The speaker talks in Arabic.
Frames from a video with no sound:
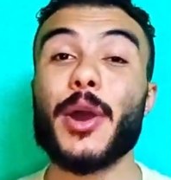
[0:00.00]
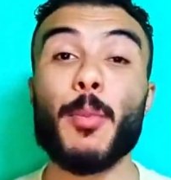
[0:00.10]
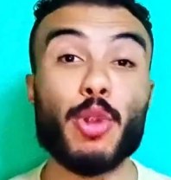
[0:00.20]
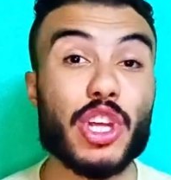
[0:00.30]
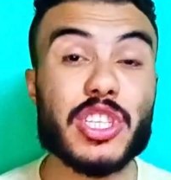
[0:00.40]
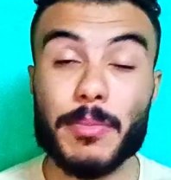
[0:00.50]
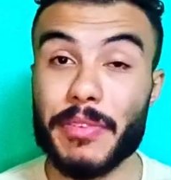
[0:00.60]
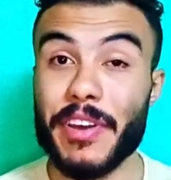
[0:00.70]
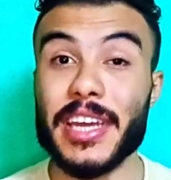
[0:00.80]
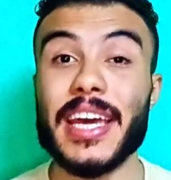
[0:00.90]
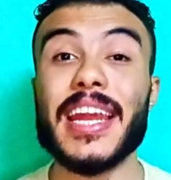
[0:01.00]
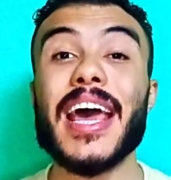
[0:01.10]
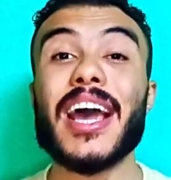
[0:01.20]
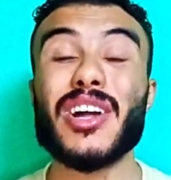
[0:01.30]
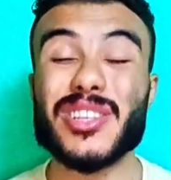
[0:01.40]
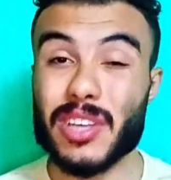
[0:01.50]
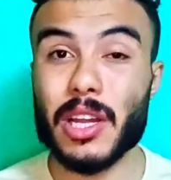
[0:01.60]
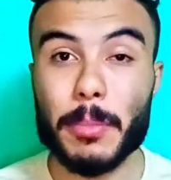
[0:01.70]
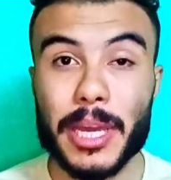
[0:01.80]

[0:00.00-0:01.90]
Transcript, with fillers: كان منظم دفاعيا كان صلب